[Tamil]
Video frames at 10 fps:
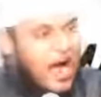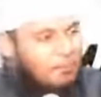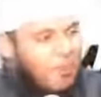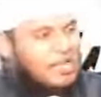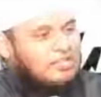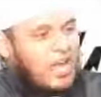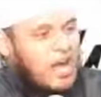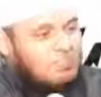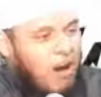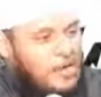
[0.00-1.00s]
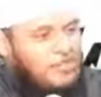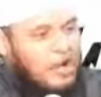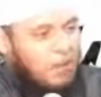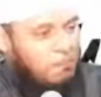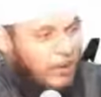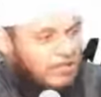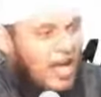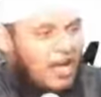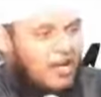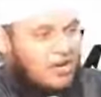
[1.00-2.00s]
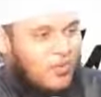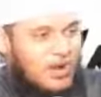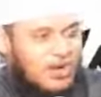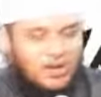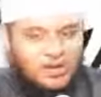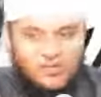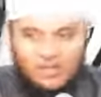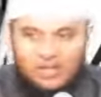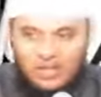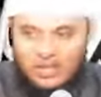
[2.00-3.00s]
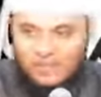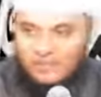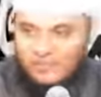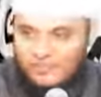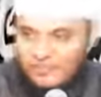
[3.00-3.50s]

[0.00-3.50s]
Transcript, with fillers: அப்படித்தான் மாற்றப்பட்டார்கள் என்று வரலாறுகள் சொல்லுகிறார்கள்